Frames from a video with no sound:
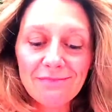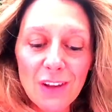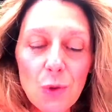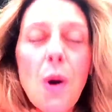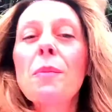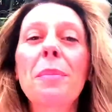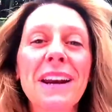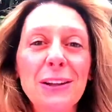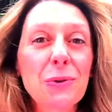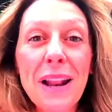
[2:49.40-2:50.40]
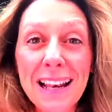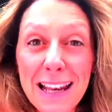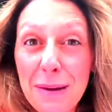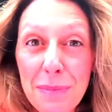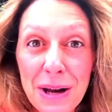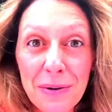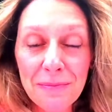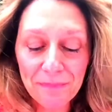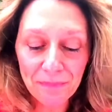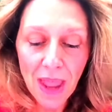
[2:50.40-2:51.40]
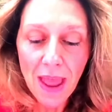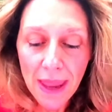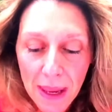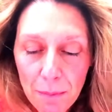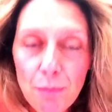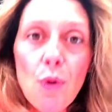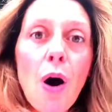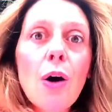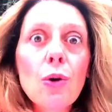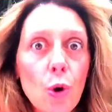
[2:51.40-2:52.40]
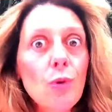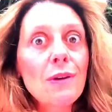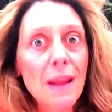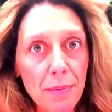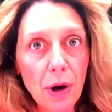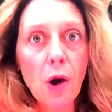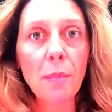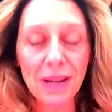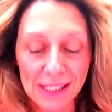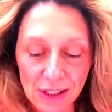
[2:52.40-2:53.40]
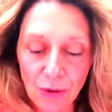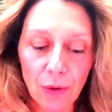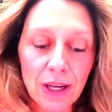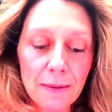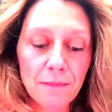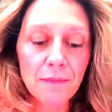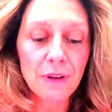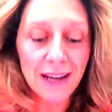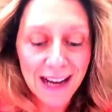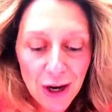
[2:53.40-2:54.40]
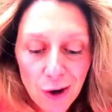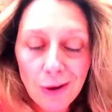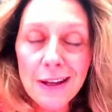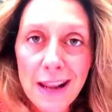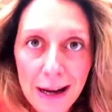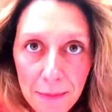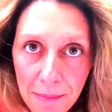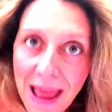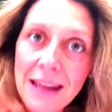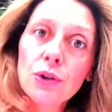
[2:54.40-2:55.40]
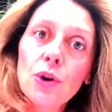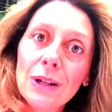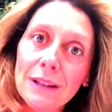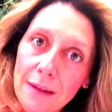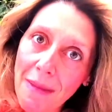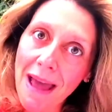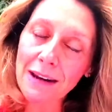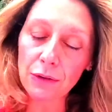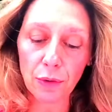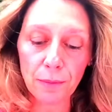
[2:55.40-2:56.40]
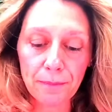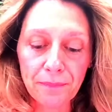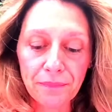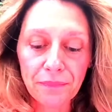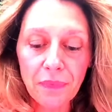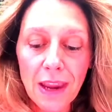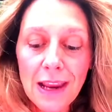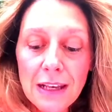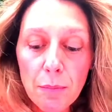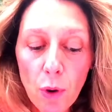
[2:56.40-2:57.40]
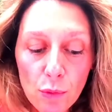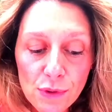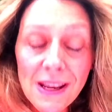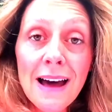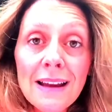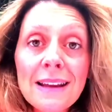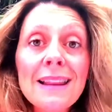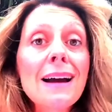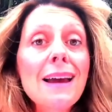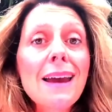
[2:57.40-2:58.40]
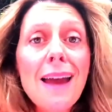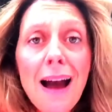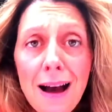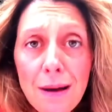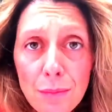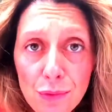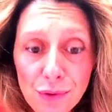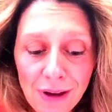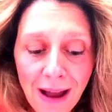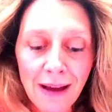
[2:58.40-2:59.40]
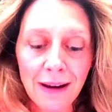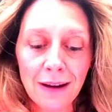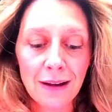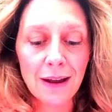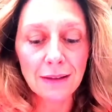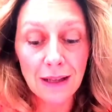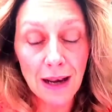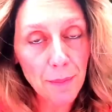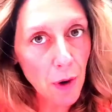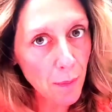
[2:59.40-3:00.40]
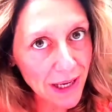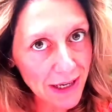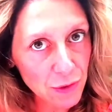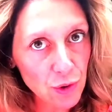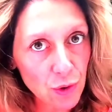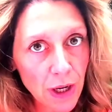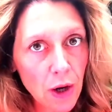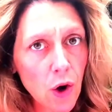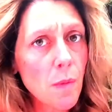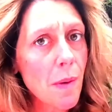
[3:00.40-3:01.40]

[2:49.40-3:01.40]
L'uomo per natura è libero e può, con le proprie azioni, raccogliere il merito o il demerito. Egli può usare ed anche abusare della propria ragione, come